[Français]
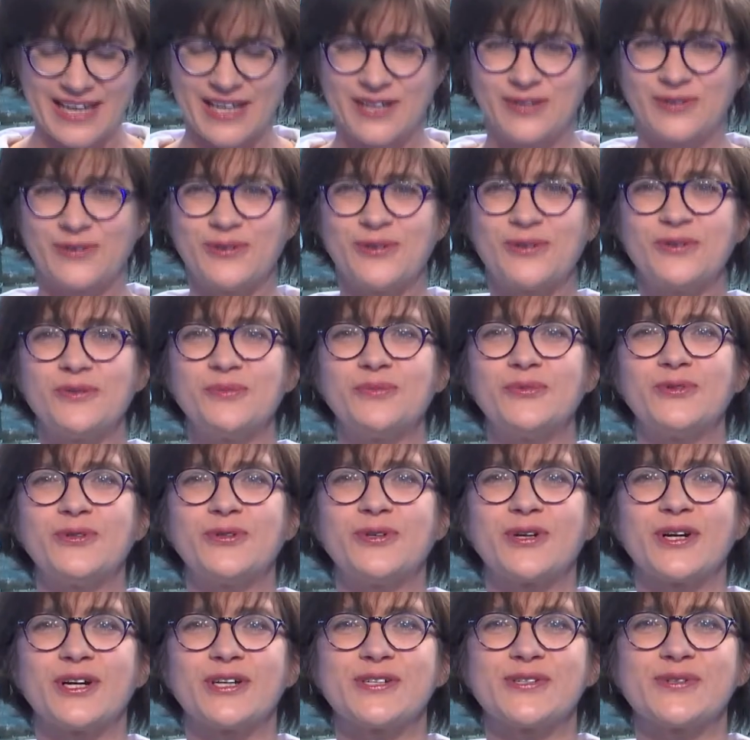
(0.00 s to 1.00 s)
De
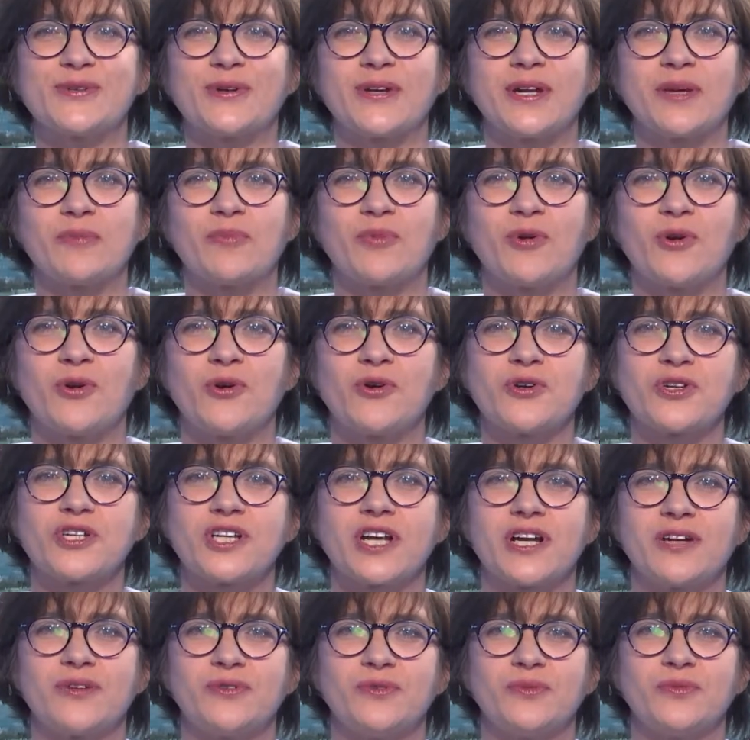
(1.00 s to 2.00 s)
l'humour sur les planches
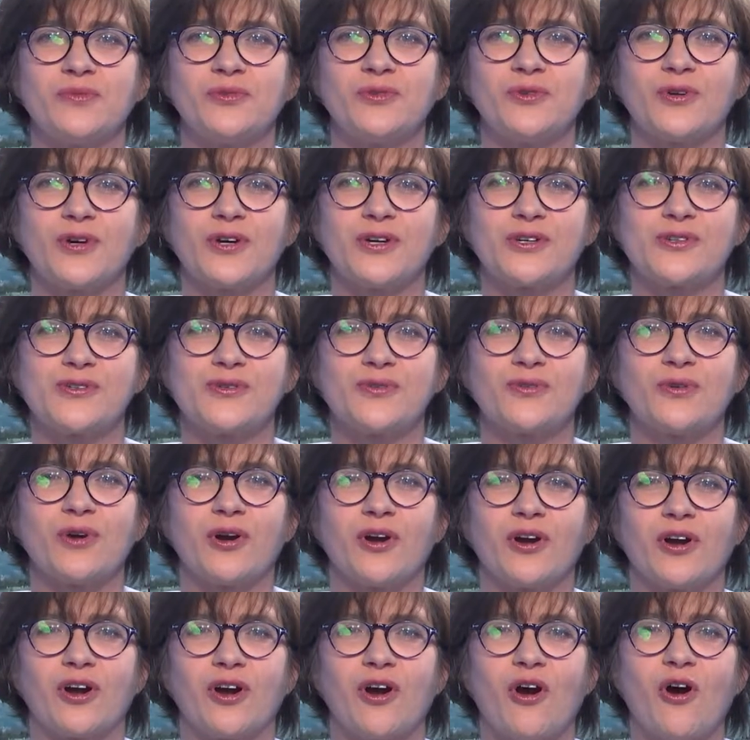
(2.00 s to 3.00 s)
à l'humour
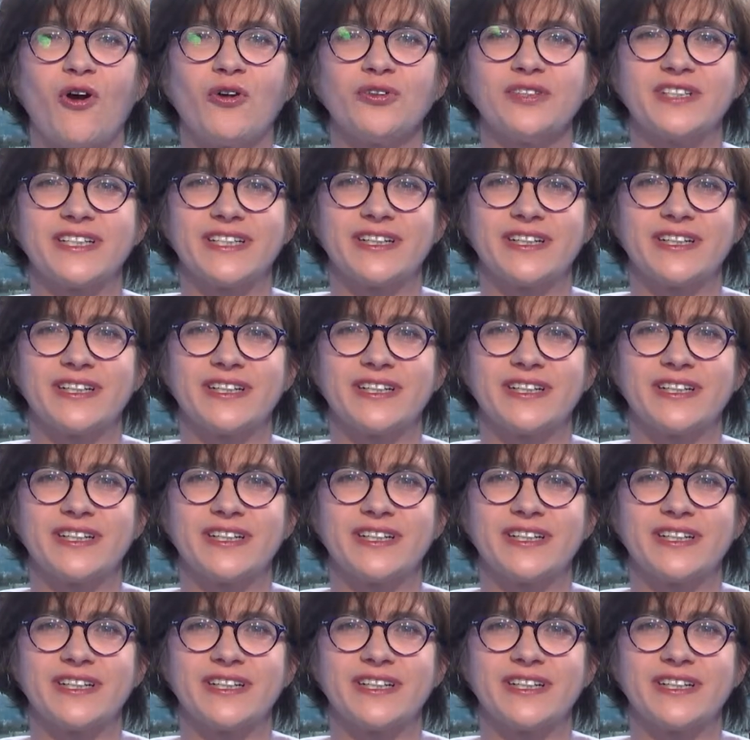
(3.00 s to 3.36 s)
sur grand